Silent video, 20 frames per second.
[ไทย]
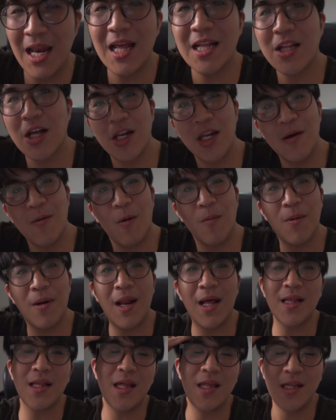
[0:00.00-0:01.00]
แล้วตอนนี้ผม
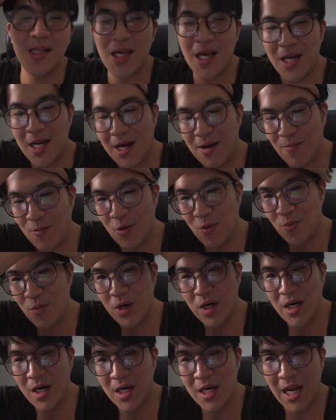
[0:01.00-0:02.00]
กำลังตัดสินใจทำ
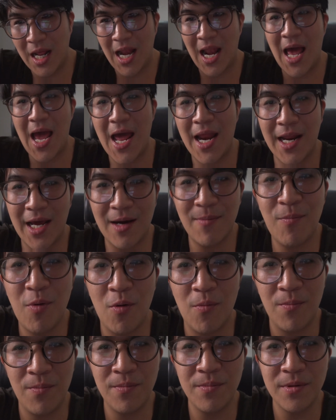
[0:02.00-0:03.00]
cover ไลล่านะครับผ
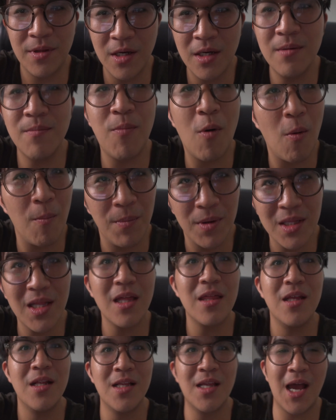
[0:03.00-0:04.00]
มซึ่งผมเพิ่ง
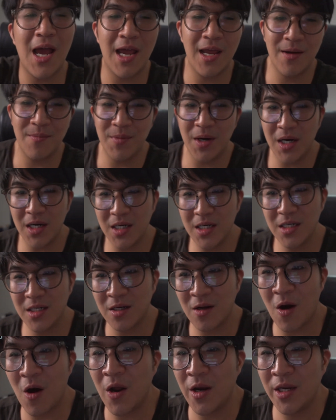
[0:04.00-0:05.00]
ตัดสินใจเมื่อคืน
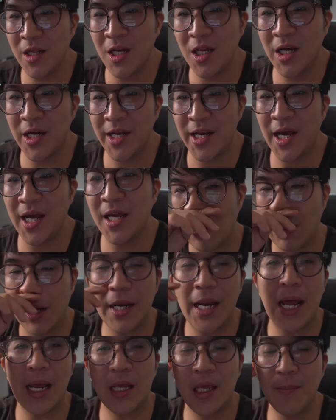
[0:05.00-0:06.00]
ก่อนนี้เลยนะเราก็
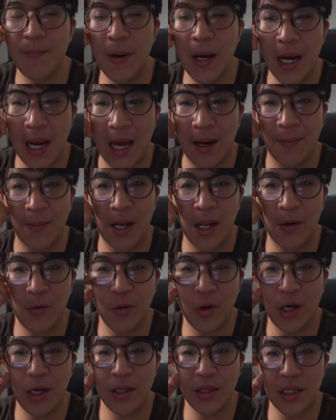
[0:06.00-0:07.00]
ถ่ายคลิปเบื้องหลังไปแล้ว
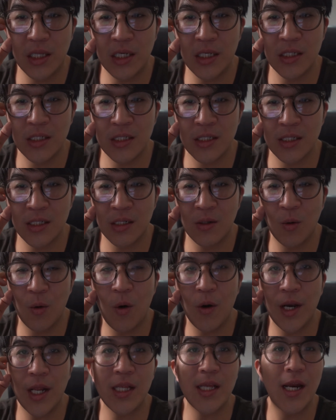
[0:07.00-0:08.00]
ด้วยซึ่งทุก
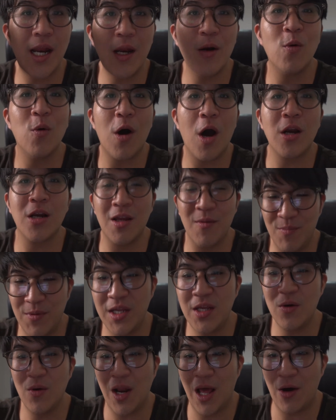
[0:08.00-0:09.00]
คนน่าจะได้ดูก่อนคลิป
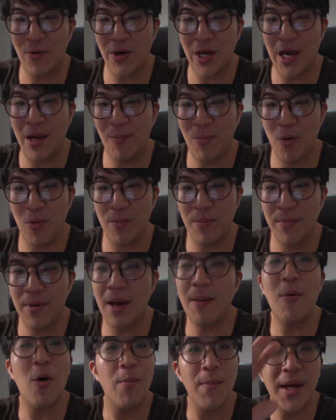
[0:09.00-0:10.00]
นี้อยู่แล้วนะครับผม
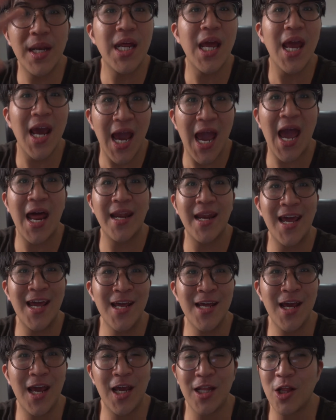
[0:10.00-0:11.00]
ถ้าผมไม่เทงานนะ
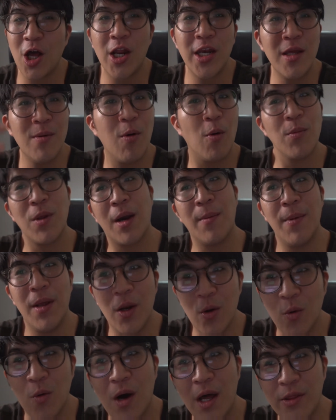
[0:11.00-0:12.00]
ไอตอนนี้ผมยังไม่
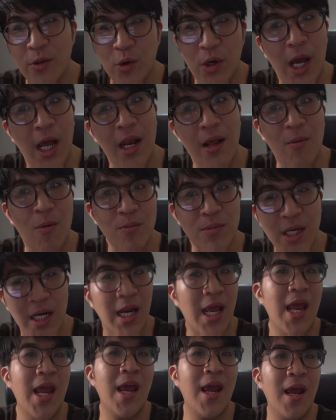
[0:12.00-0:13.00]
รู้ว่าสุดท้ายแล้วผมจะ
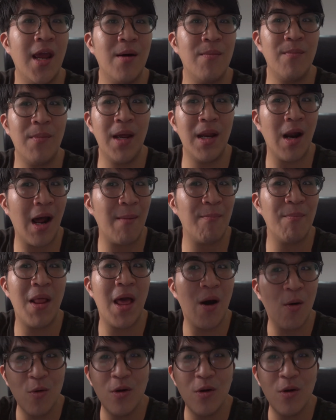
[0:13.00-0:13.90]
เทไม่ทำแล้ว